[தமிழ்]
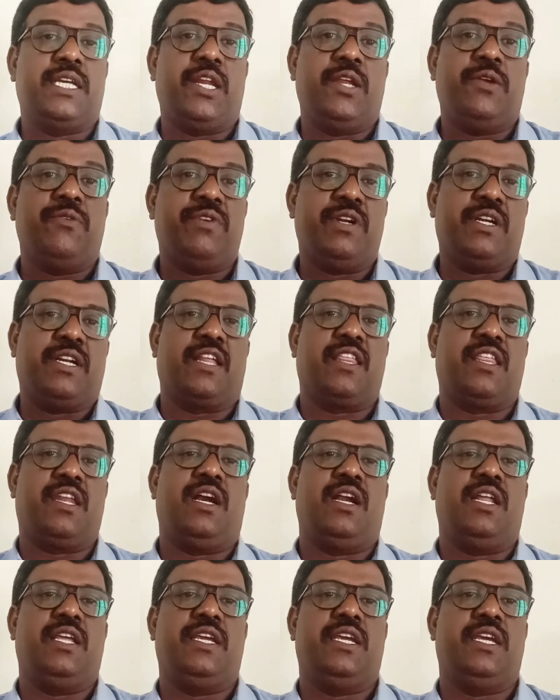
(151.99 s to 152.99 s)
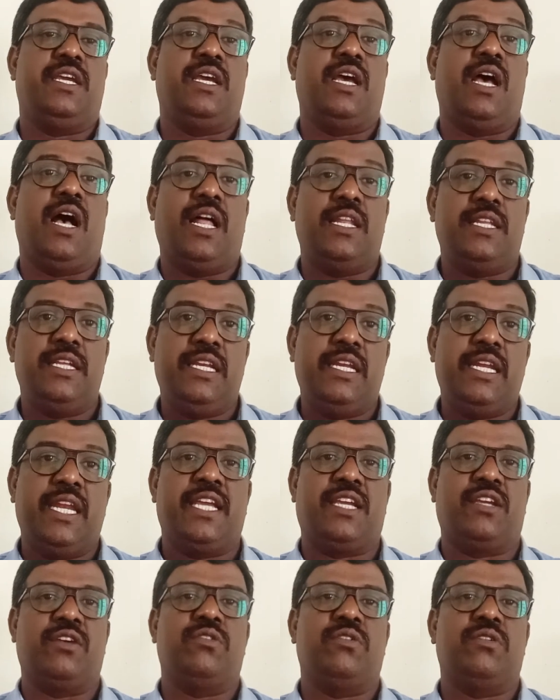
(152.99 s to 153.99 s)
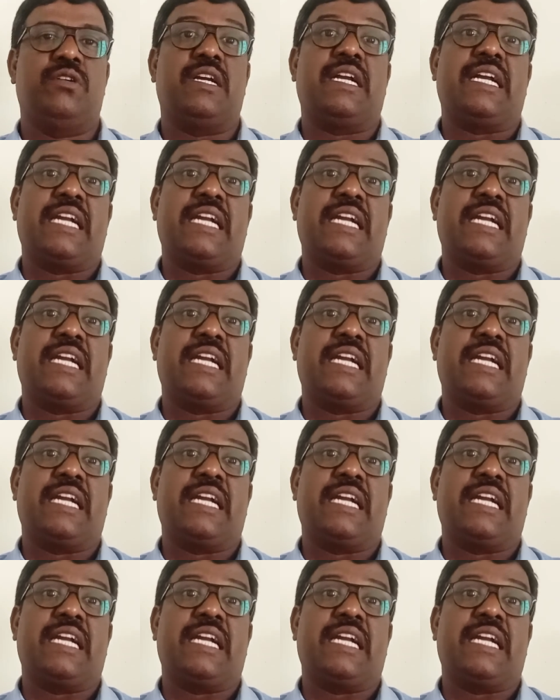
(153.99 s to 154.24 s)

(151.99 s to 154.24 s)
கறியும் விட்டுறதுனாலேயே அது இன்றைக்கும்